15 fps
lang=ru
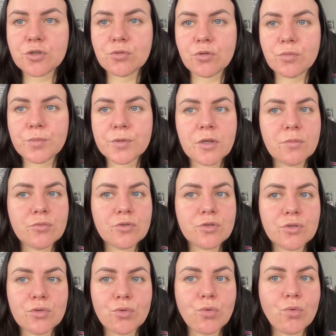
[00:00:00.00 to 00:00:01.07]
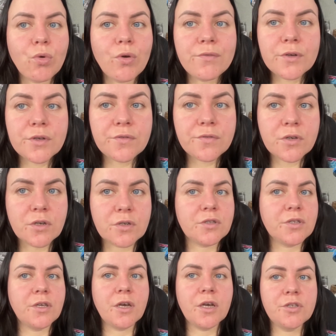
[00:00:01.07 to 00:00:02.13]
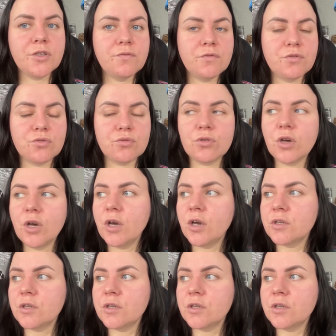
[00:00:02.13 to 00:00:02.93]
что ли, потому что другого эффекта я не вижу.